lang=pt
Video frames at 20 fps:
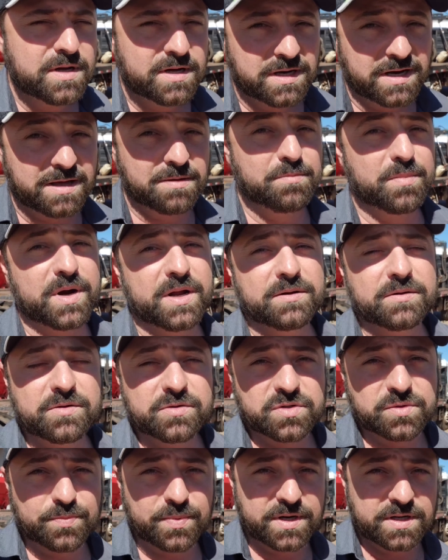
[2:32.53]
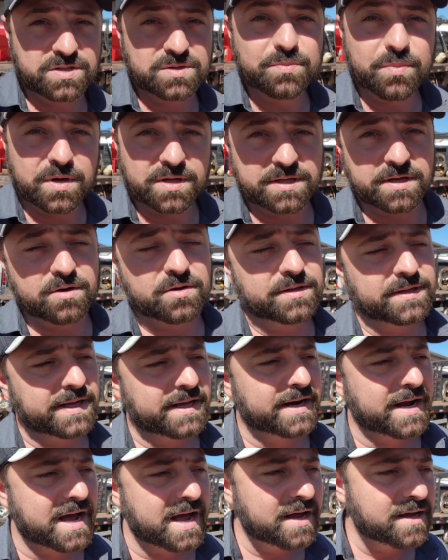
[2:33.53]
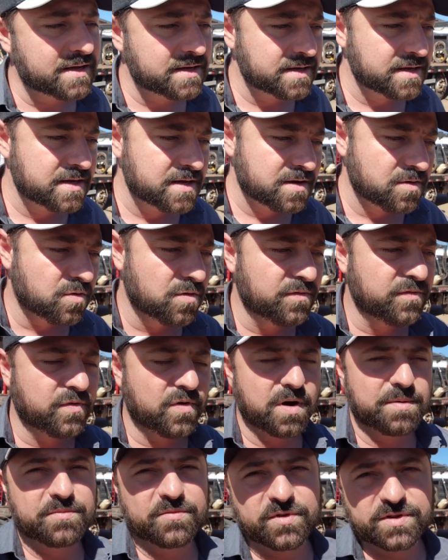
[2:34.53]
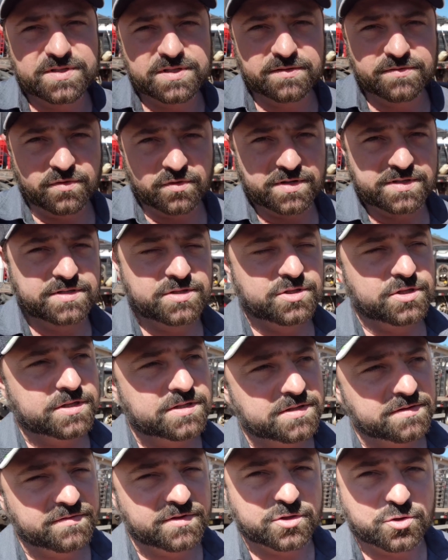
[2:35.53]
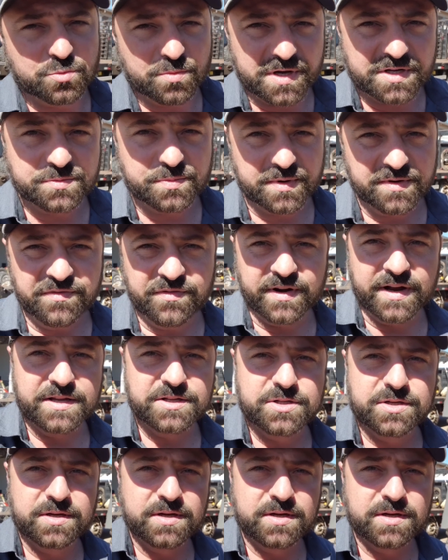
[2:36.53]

Lembrando que os preços podem alterar conforme você for assistir esse vídeo mais para frente.